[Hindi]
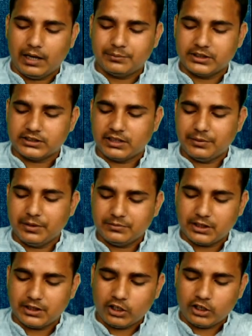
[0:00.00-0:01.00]
अब जैसे अभी
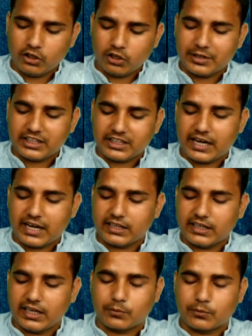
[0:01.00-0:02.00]
हम जोमेटो का बता रहे
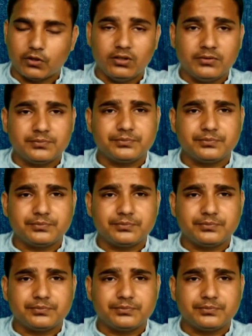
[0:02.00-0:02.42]
थे आपको